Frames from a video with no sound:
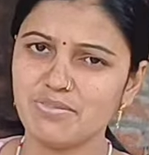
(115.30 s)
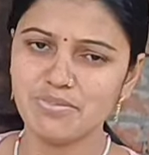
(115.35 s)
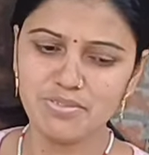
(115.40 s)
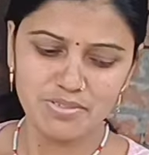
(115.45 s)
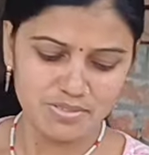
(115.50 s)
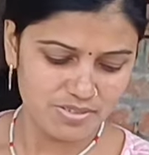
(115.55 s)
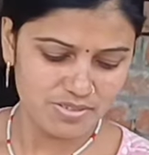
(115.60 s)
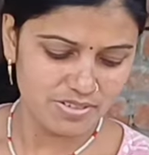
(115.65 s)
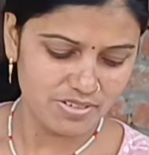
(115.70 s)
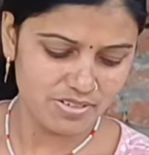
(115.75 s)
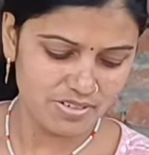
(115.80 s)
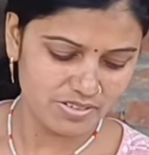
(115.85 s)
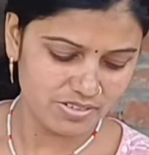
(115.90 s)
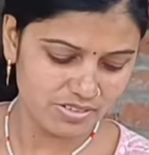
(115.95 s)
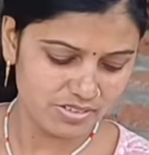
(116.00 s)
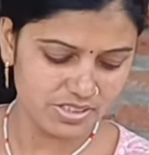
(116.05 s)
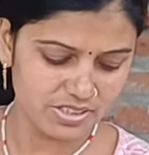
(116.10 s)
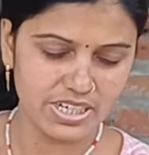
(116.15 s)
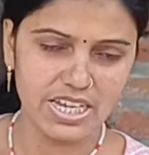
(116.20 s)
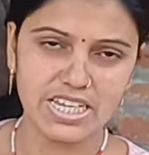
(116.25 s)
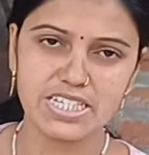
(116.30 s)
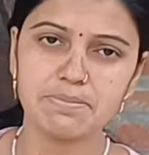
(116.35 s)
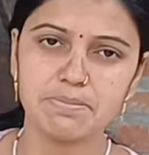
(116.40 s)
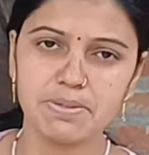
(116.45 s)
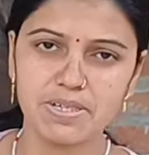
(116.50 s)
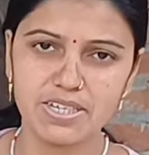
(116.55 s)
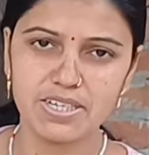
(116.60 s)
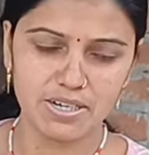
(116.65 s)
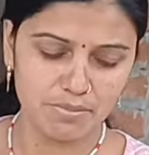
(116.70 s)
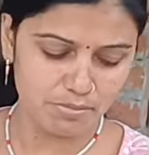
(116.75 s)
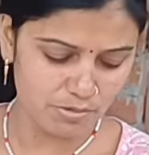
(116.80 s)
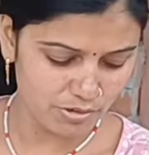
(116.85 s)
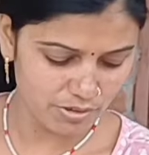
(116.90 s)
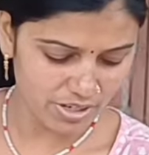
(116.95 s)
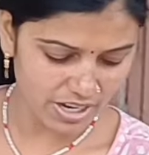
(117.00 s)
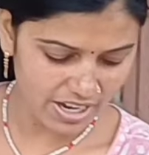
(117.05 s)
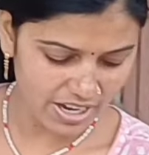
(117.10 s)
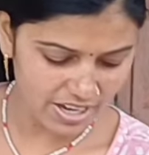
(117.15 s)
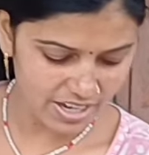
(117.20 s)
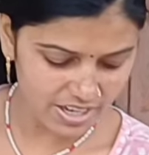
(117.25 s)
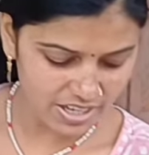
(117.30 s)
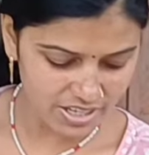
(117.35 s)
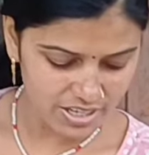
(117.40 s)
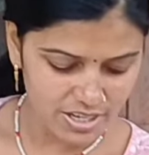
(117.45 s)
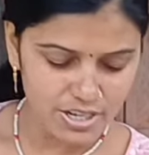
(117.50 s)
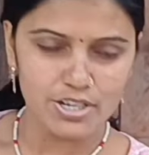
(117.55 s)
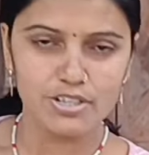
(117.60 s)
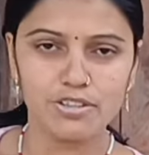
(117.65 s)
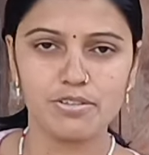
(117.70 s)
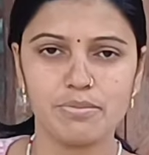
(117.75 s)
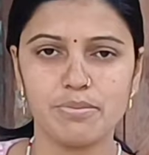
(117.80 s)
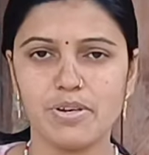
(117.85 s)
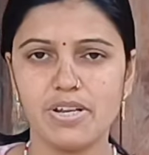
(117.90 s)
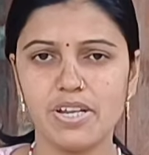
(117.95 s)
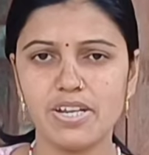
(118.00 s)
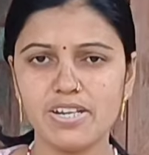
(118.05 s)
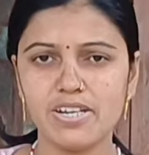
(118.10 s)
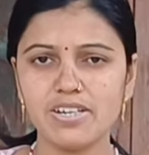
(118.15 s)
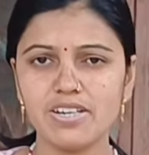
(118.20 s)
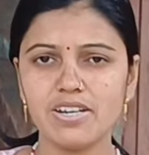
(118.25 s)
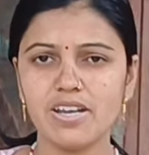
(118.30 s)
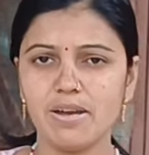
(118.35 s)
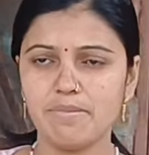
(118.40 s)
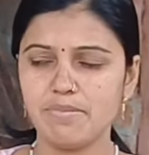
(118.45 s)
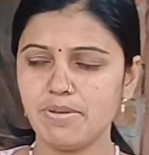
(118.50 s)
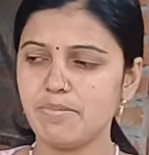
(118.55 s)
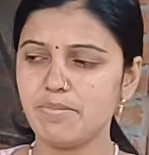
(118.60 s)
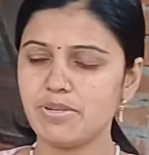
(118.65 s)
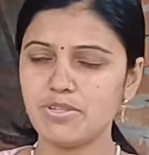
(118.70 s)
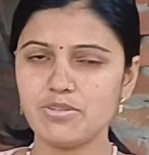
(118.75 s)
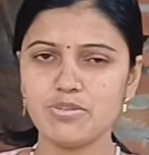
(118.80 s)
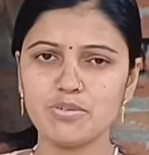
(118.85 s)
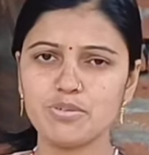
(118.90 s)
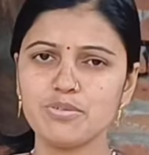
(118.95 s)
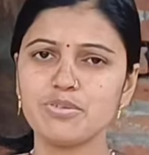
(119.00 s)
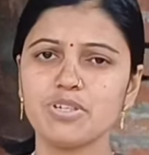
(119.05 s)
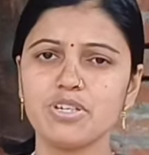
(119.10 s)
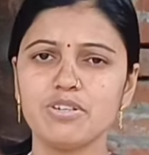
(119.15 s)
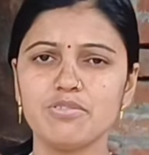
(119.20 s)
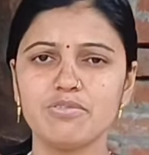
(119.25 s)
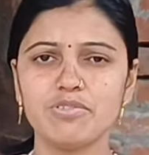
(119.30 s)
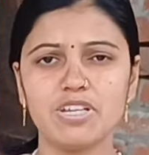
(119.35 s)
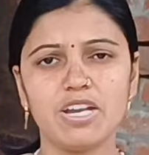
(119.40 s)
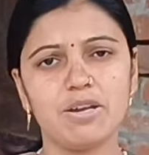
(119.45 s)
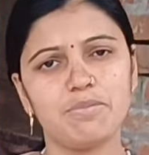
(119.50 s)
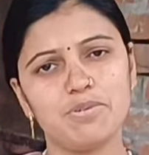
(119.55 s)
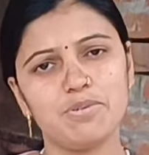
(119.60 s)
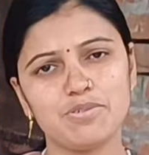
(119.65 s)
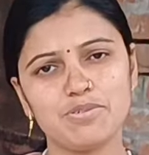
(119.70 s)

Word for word: हूँ गैस पे गर्म हो रहा है तो फ्रेंड अभी मैं जो कुछ करूँगी आप